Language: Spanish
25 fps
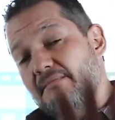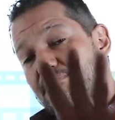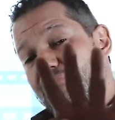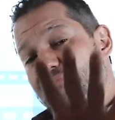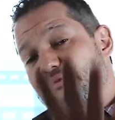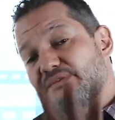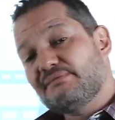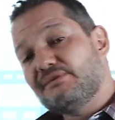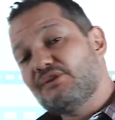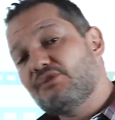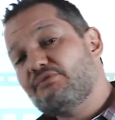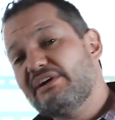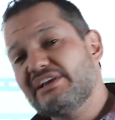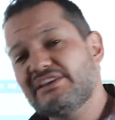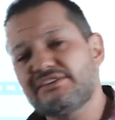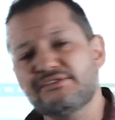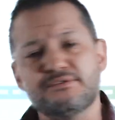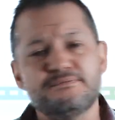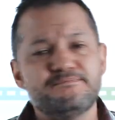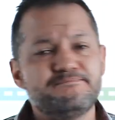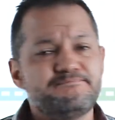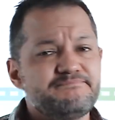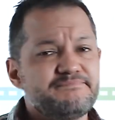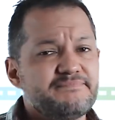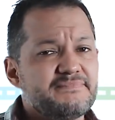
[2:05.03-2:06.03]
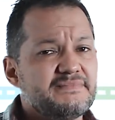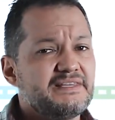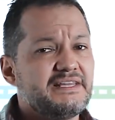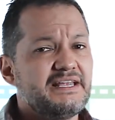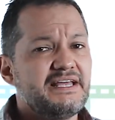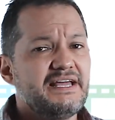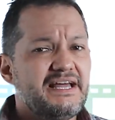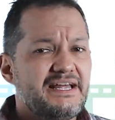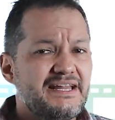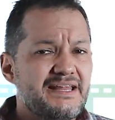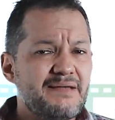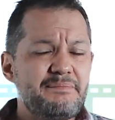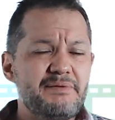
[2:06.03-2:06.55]
Punto número 4.
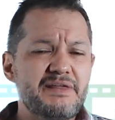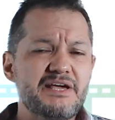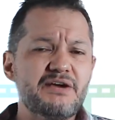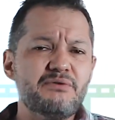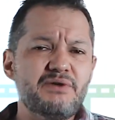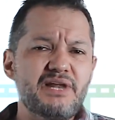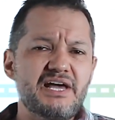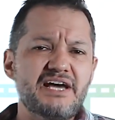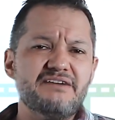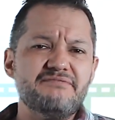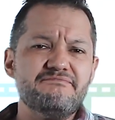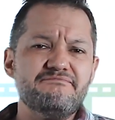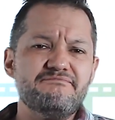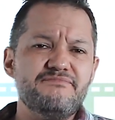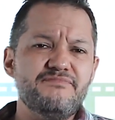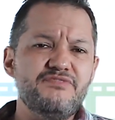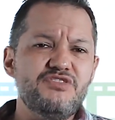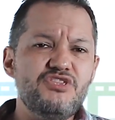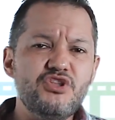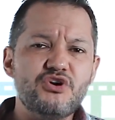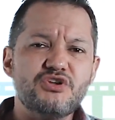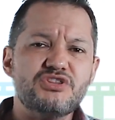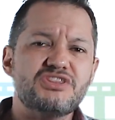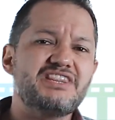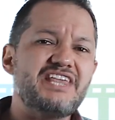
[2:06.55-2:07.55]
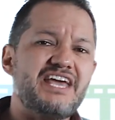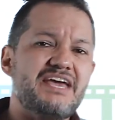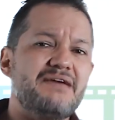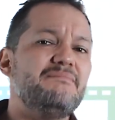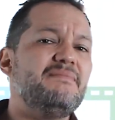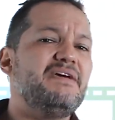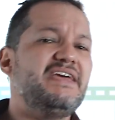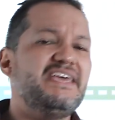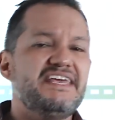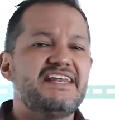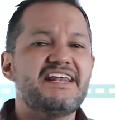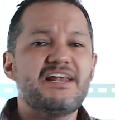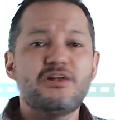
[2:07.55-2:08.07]
La película no
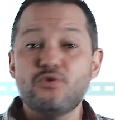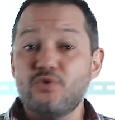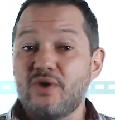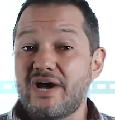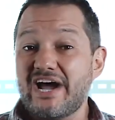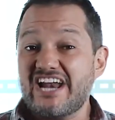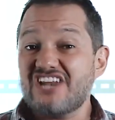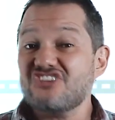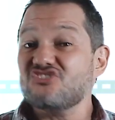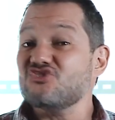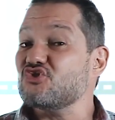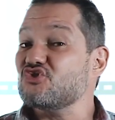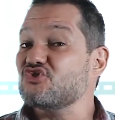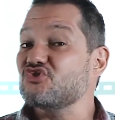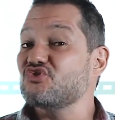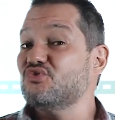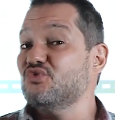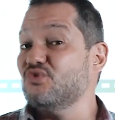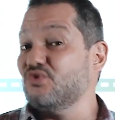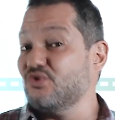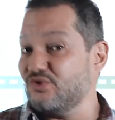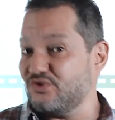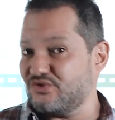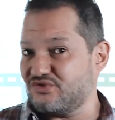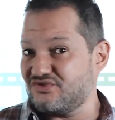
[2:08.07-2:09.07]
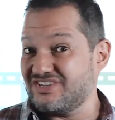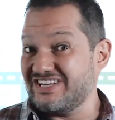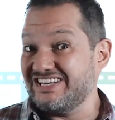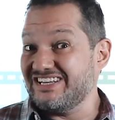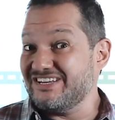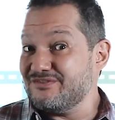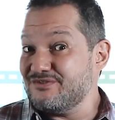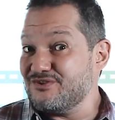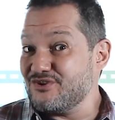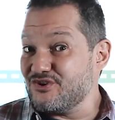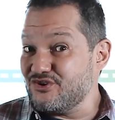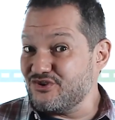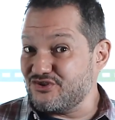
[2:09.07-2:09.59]
teme ir a lugares oscuros,
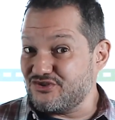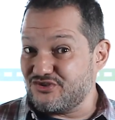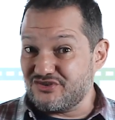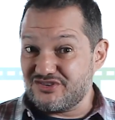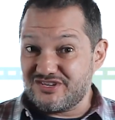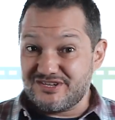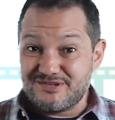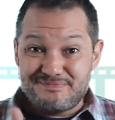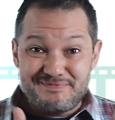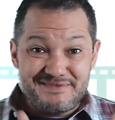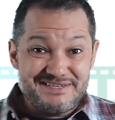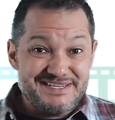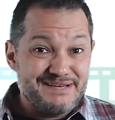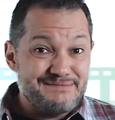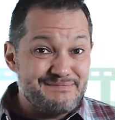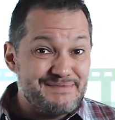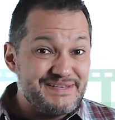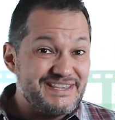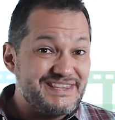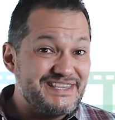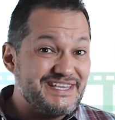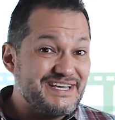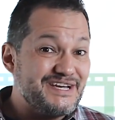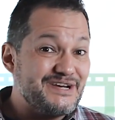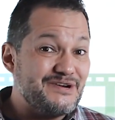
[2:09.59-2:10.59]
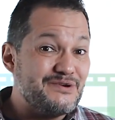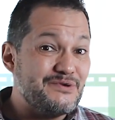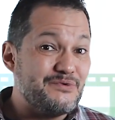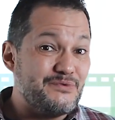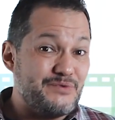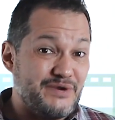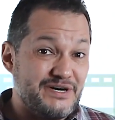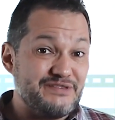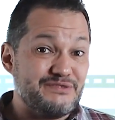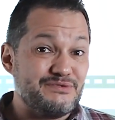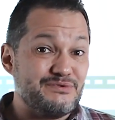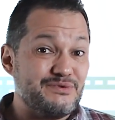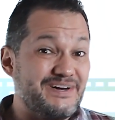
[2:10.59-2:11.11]
tenebrosos, especialmente en
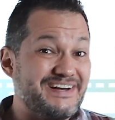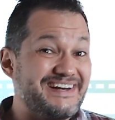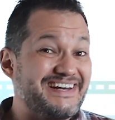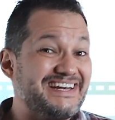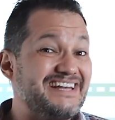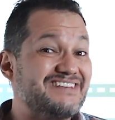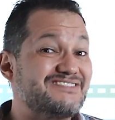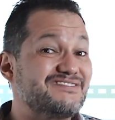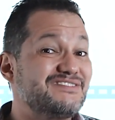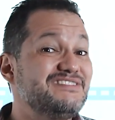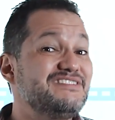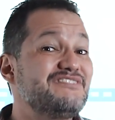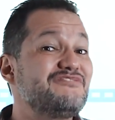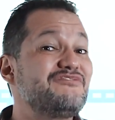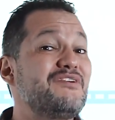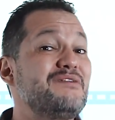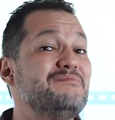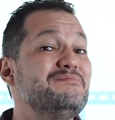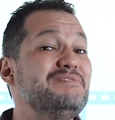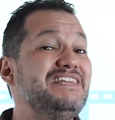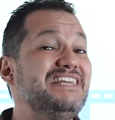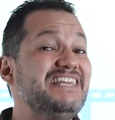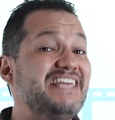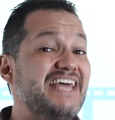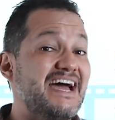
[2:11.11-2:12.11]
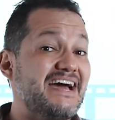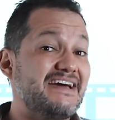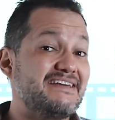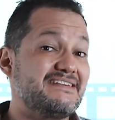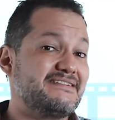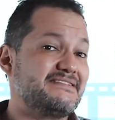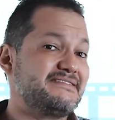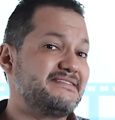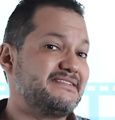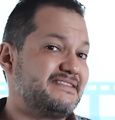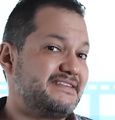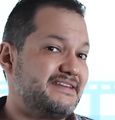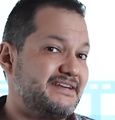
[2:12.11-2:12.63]
cuanto a relaciones
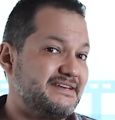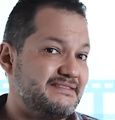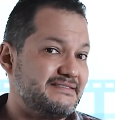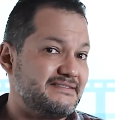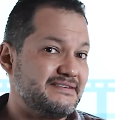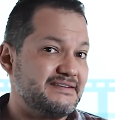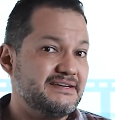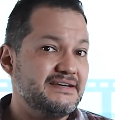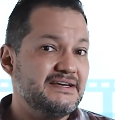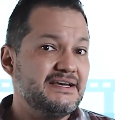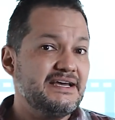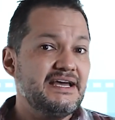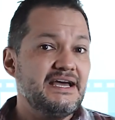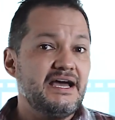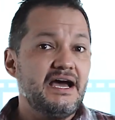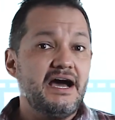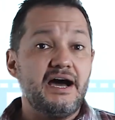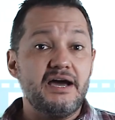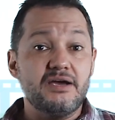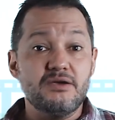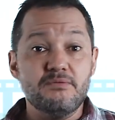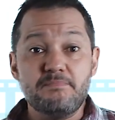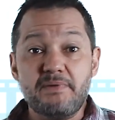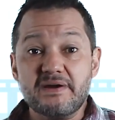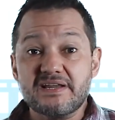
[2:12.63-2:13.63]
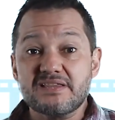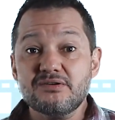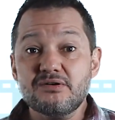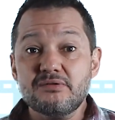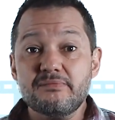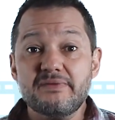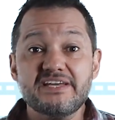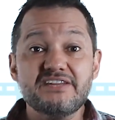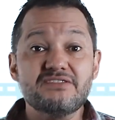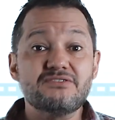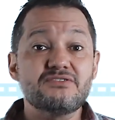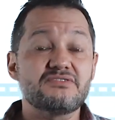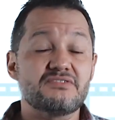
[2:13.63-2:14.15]
familiares se trata. Hay un par de
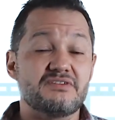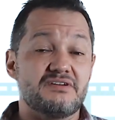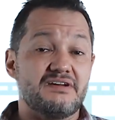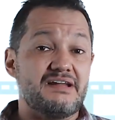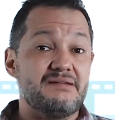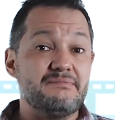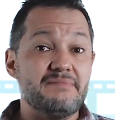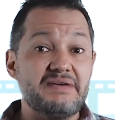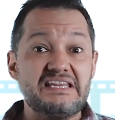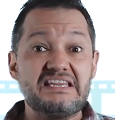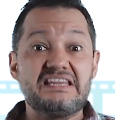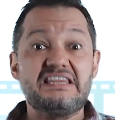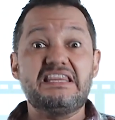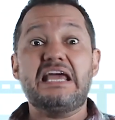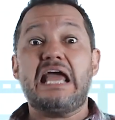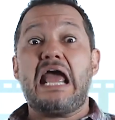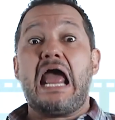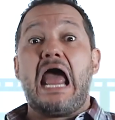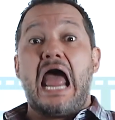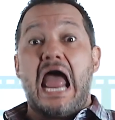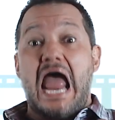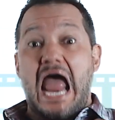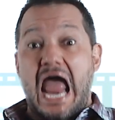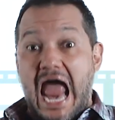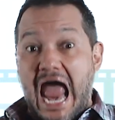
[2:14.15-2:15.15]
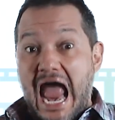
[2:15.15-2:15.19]
momentos que realmente